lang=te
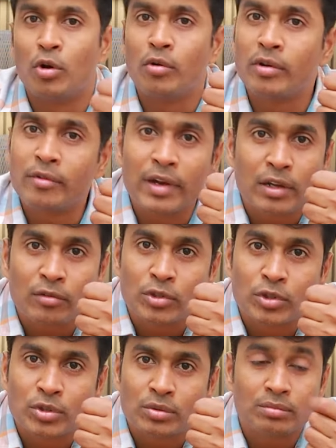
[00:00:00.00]
ఓవర్ వెయిట్
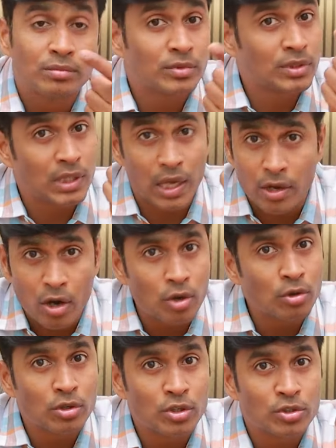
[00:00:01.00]
అవ్వచ్చు
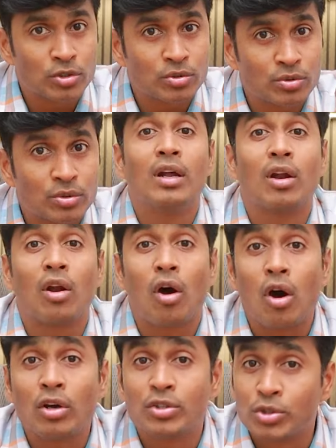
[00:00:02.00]
థైరాయిడ్ ఉండొచ్చు
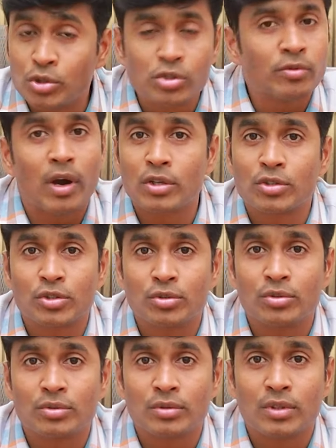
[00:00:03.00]
రాంగ్ షూస్
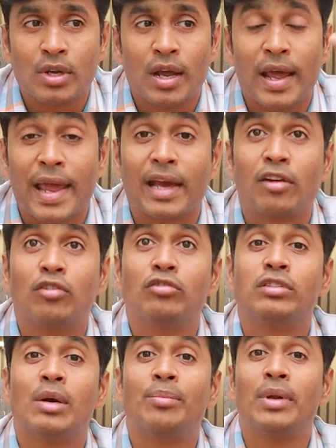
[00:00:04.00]
వాడచ్చు
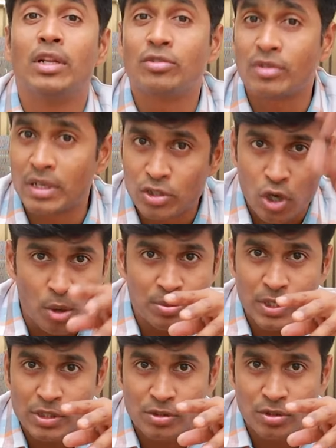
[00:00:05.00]
ఎక్కువసేపు నిల్చునే
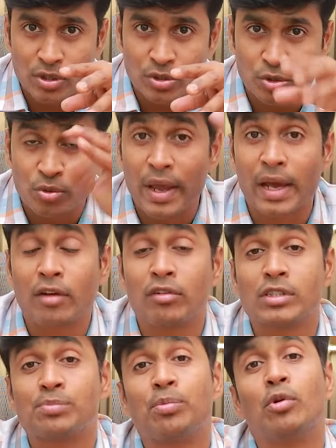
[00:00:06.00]
జాబ్ చేస్తుండొచ్చు
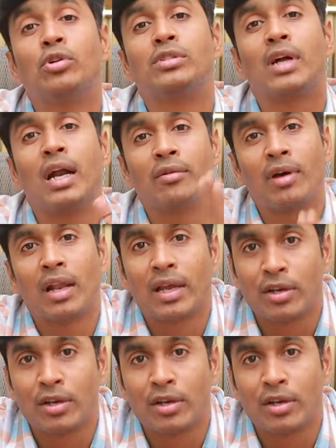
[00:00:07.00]
ఎక్కువ స్పోర్ట్స్ ఆడే వాళ్ళు